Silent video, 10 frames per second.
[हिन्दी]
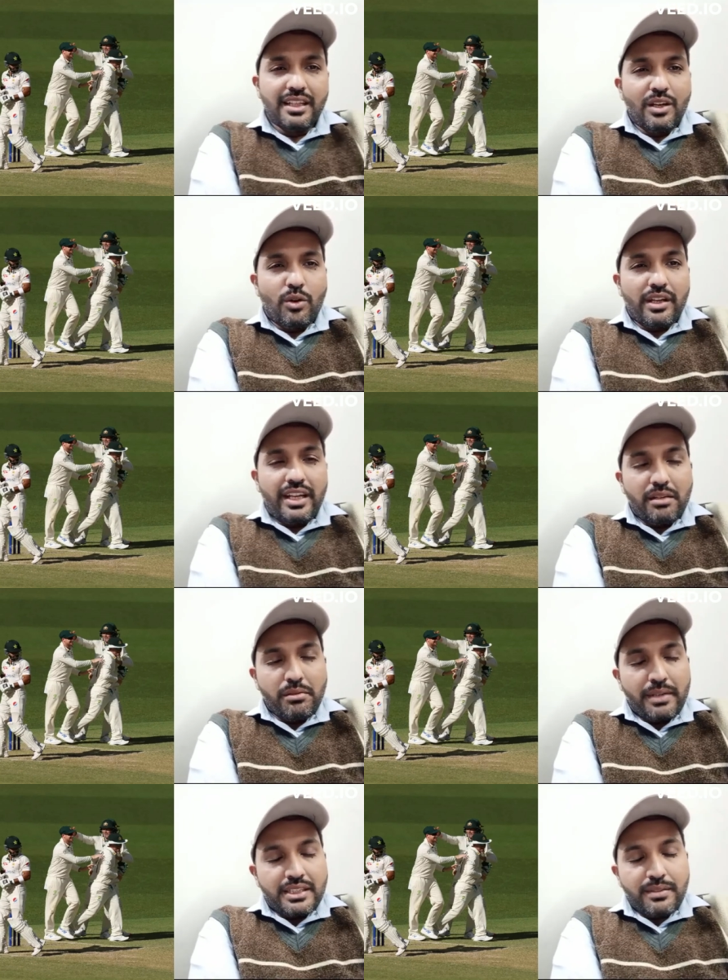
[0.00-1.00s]
और एक भी
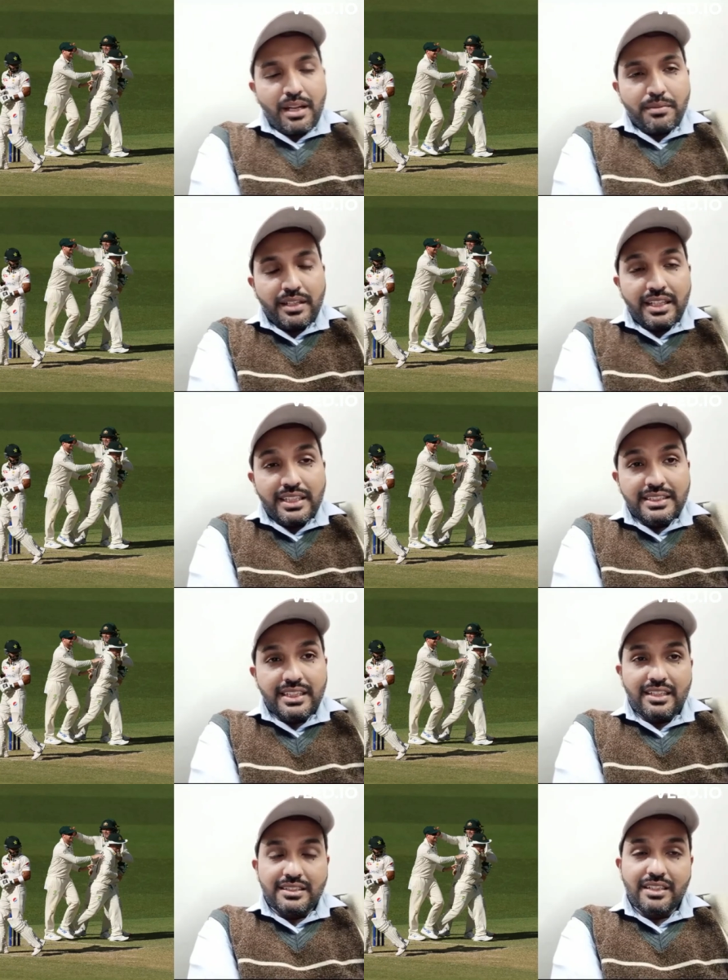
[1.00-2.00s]
बैट्समैन आपका नहीं
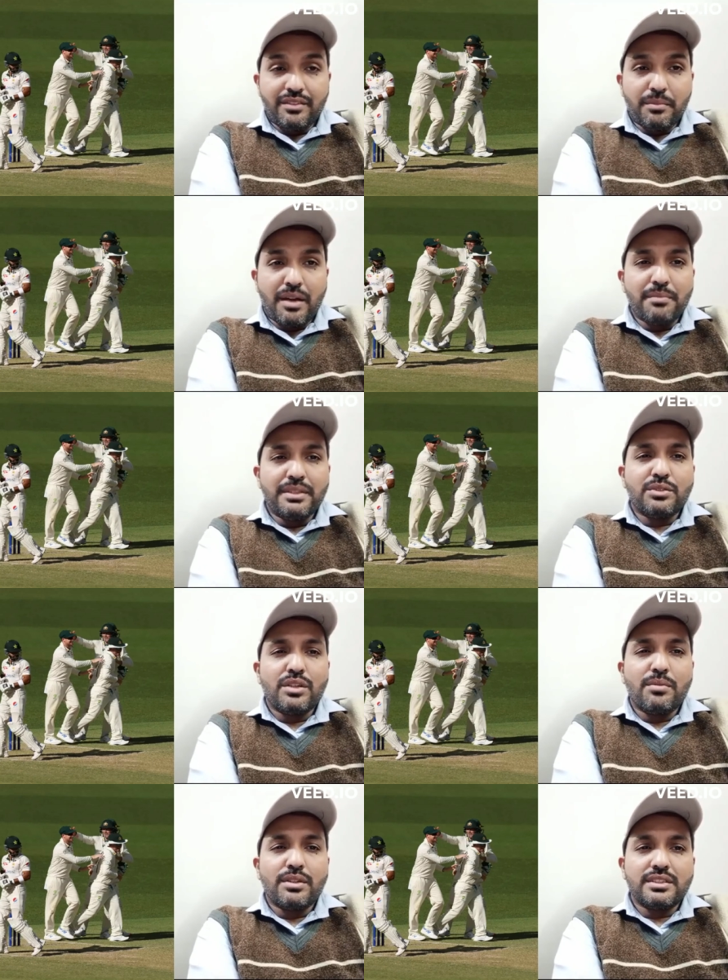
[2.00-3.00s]
चला सिर्फ इमाम ने थोड़ा बहुत